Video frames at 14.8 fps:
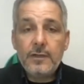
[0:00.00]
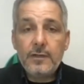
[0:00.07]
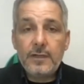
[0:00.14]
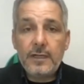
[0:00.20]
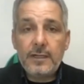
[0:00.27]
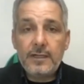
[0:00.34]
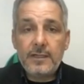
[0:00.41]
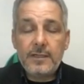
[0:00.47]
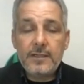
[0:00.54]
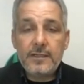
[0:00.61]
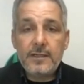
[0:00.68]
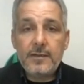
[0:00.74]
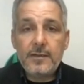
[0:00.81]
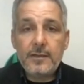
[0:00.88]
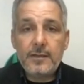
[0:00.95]

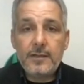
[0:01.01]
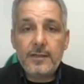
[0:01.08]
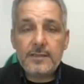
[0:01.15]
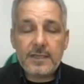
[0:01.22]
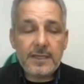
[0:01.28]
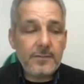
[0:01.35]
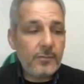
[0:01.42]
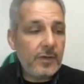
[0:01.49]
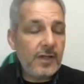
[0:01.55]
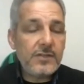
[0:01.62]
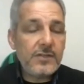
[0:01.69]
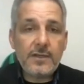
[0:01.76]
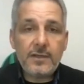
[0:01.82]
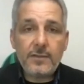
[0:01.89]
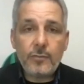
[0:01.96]
e, Sayın
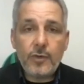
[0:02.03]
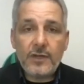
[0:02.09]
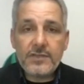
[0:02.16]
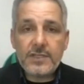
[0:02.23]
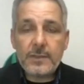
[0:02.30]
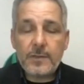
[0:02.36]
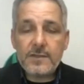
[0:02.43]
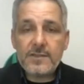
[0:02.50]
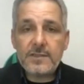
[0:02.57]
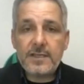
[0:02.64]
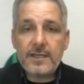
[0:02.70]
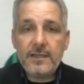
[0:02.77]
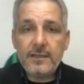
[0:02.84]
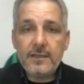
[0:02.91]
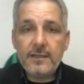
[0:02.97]
Bahçeli'nin bu
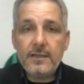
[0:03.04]
açıklamasına